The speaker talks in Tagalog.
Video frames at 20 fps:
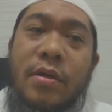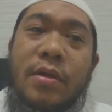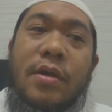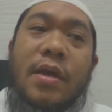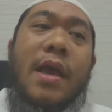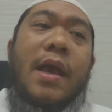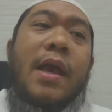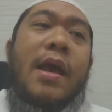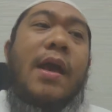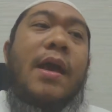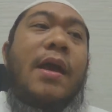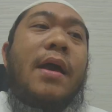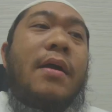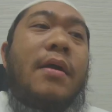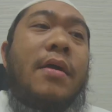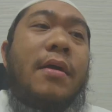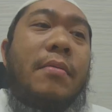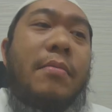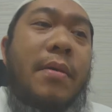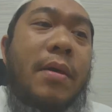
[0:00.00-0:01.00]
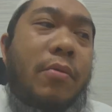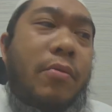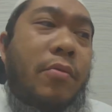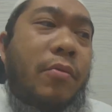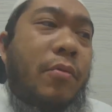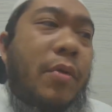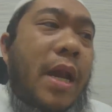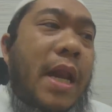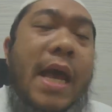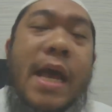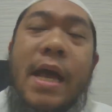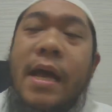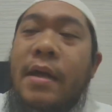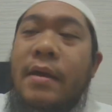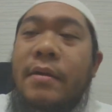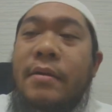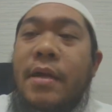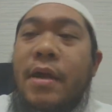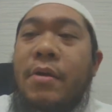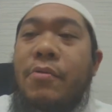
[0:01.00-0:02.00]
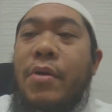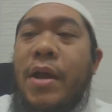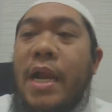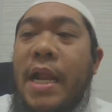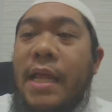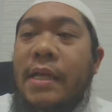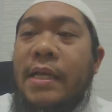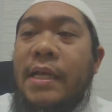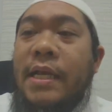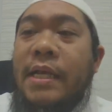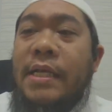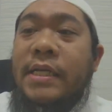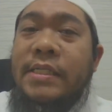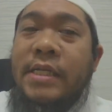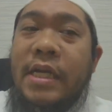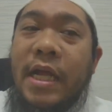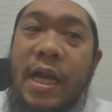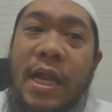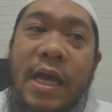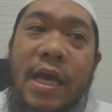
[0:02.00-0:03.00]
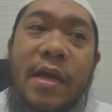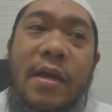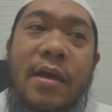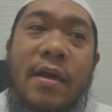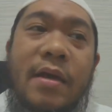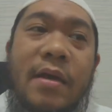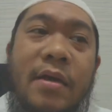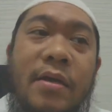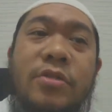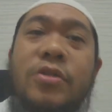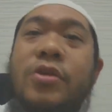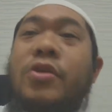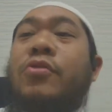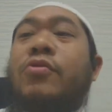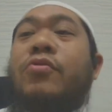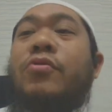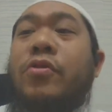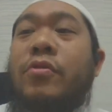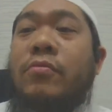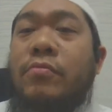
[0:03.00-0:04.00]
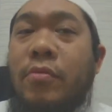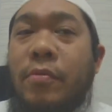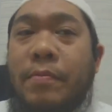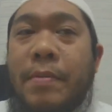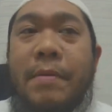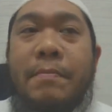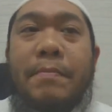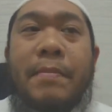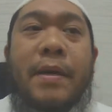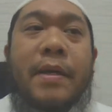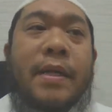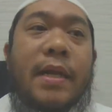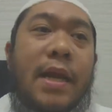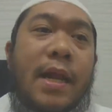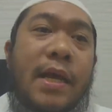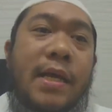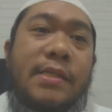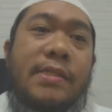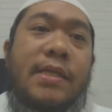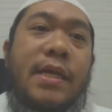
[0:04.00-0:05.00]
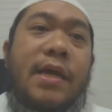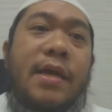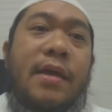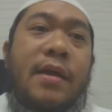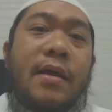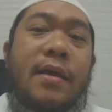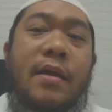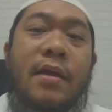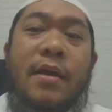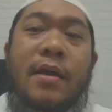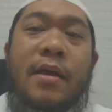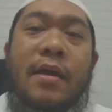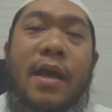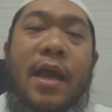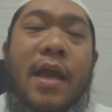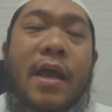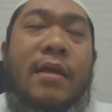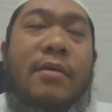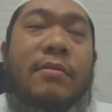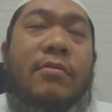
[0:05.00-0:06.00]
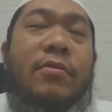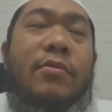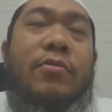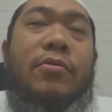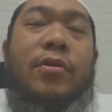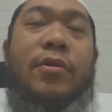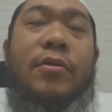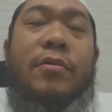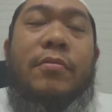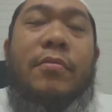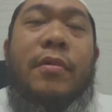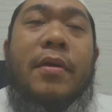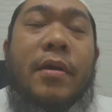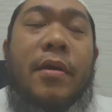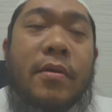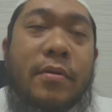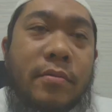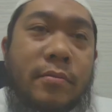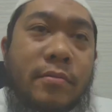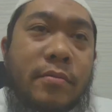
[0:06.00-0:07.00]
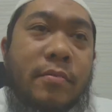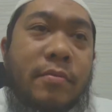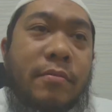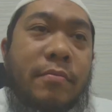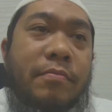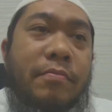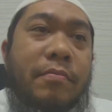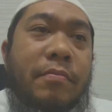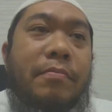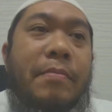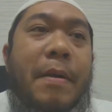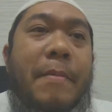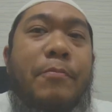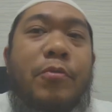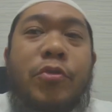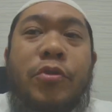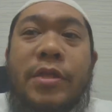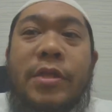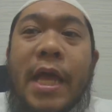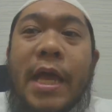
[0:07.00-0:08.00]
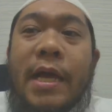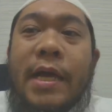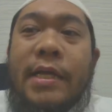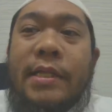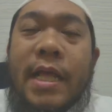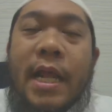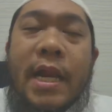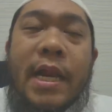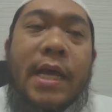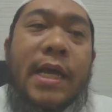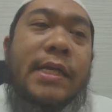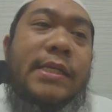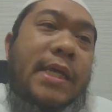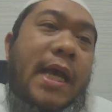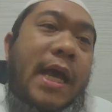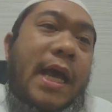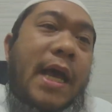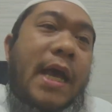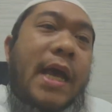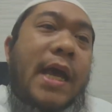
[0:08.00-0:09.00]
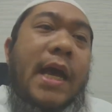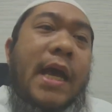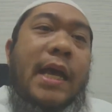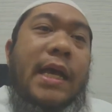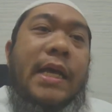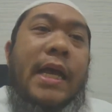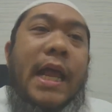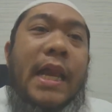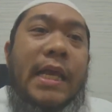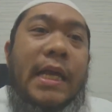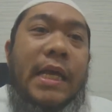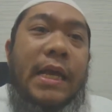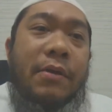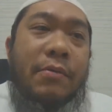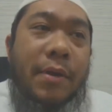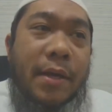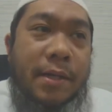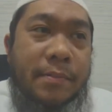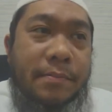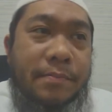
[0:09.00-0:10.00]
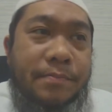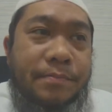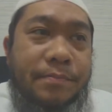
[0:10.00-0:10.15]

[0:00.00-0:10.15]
Kaya wala, nawalan ka ng sala, sinunod mo pa ang pagnanasa, kaya tuloy papunta ka talaga sa kaligawan.